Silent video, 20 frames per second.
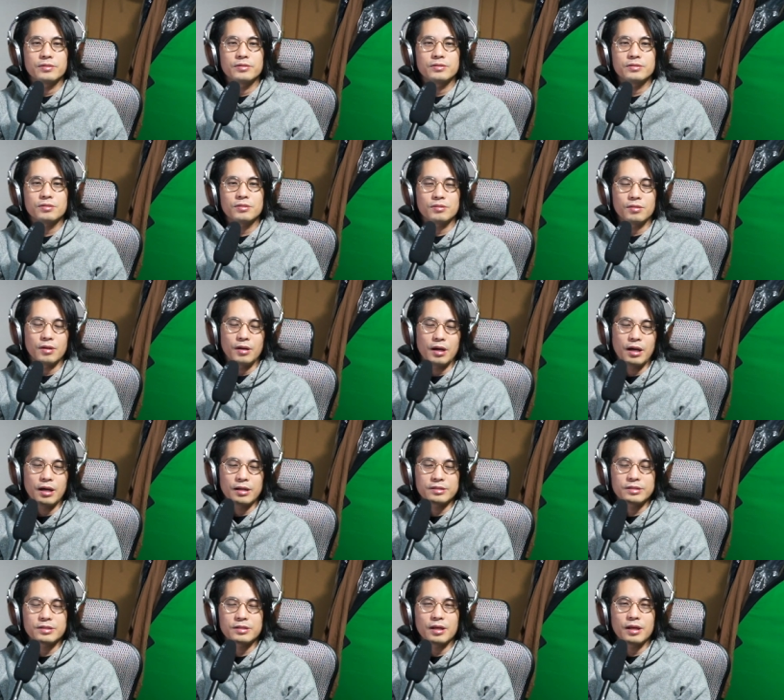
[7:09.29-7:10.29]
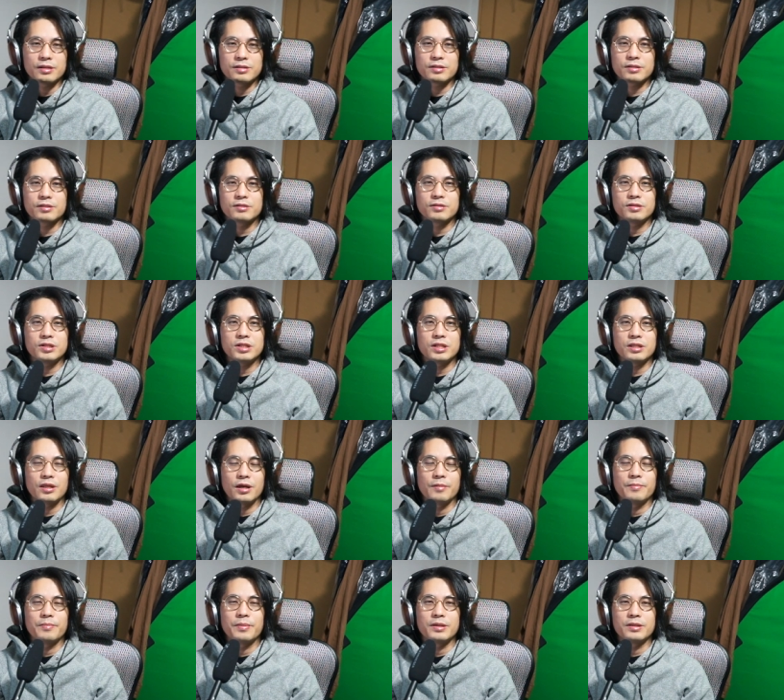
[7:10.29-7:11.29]
ちょっと暑暑苦しい
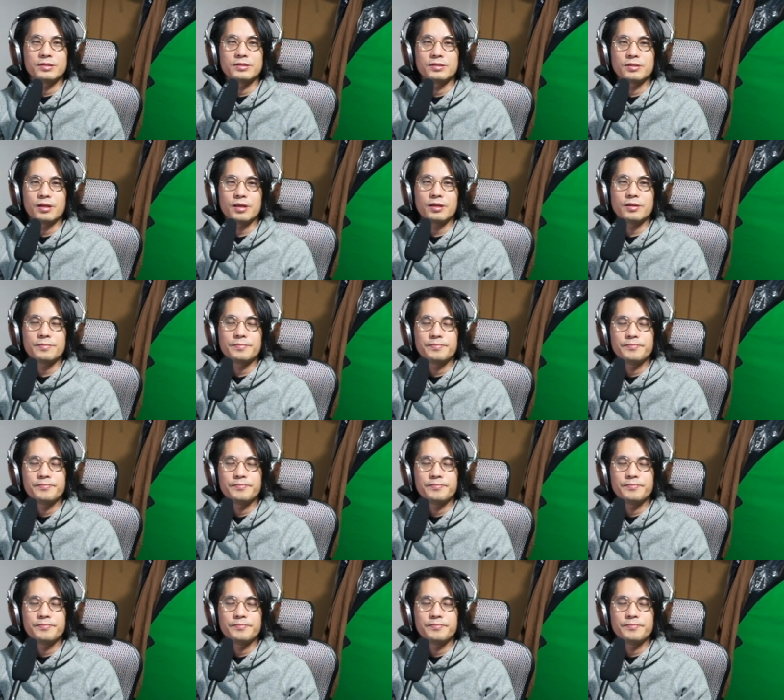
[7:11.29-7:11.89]
短パンですね。